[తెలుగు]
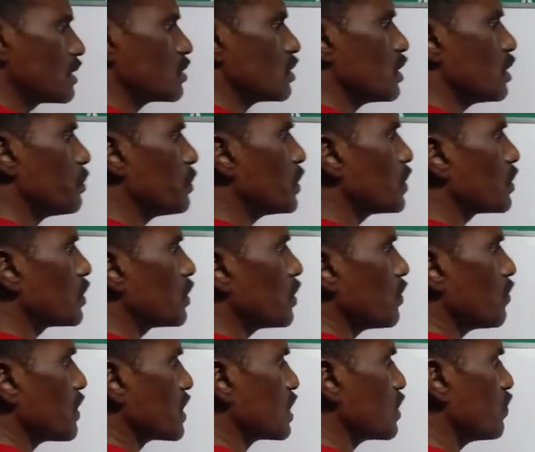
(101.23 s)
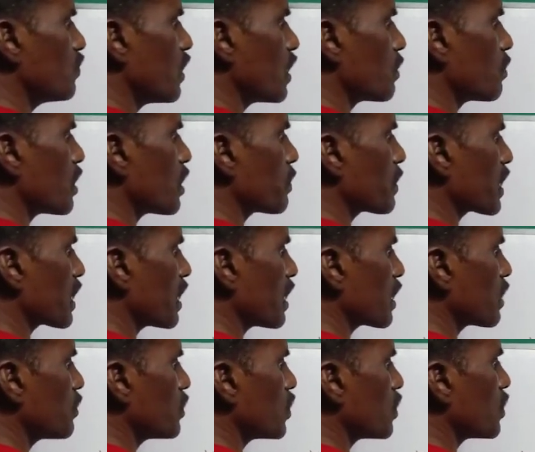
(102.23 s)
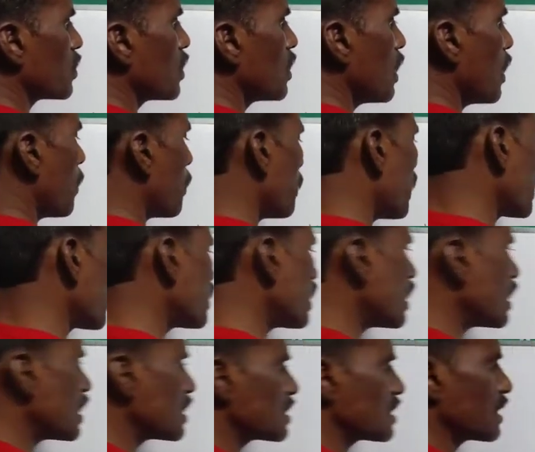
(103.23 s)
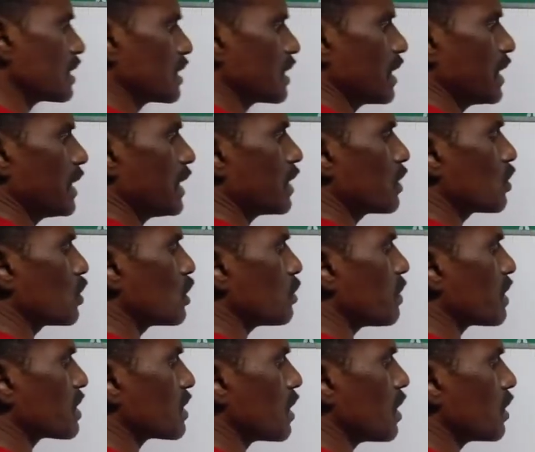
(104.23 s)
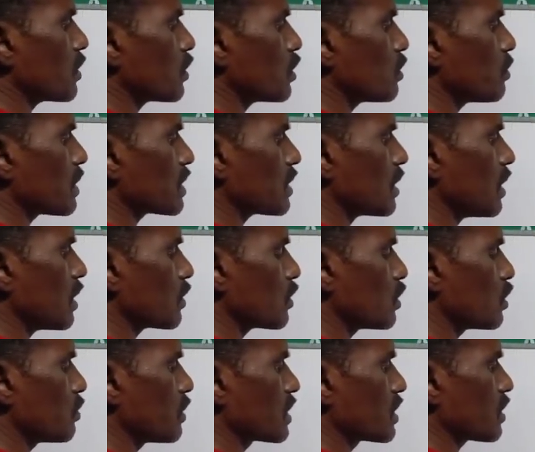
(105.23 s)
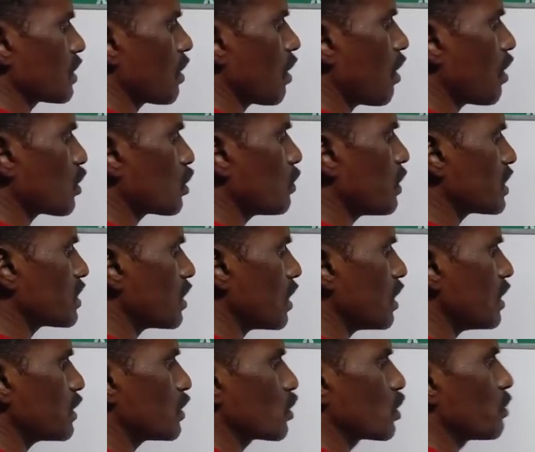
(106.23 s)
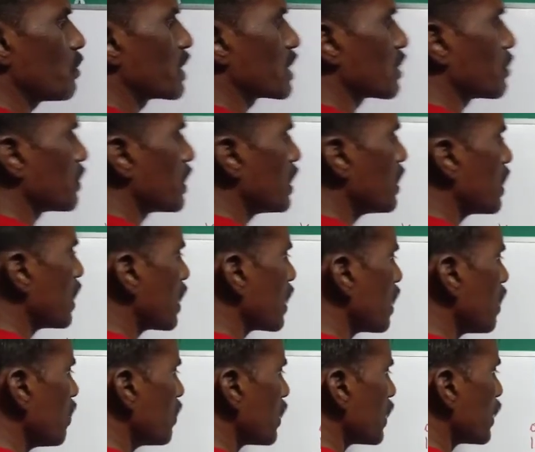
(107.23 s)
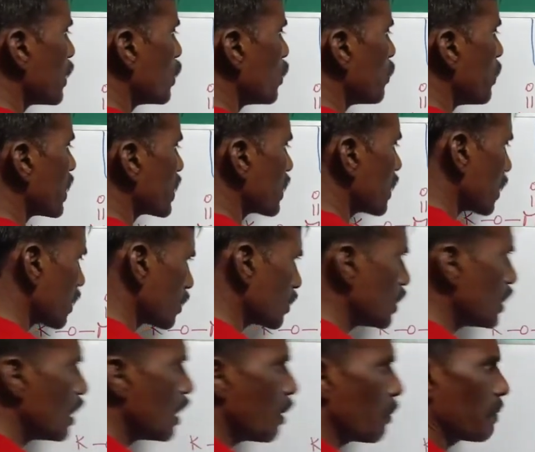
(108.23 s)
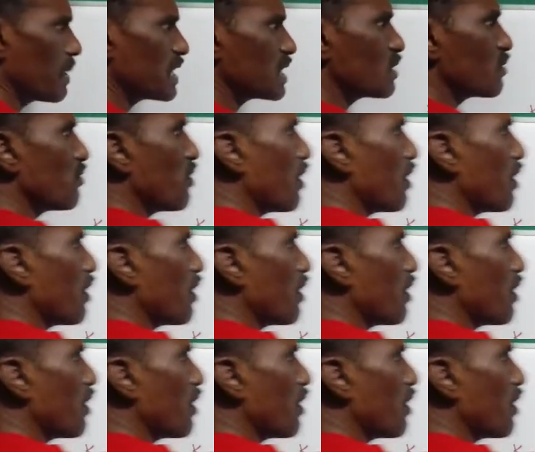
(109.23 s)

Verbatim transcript: సో ఇప్పుడు ఫస్ట్ ఫార్ములా ప్రకారము బంధాల సంఖ్య ఏడు రెండు బంధాలు రెండు బంధాలు రెండు బంధాలు ఆరు బంధాలు ఇది ఒక బంధం ఎన్ని నాన్న ఏడు బంధాలు ప్లస్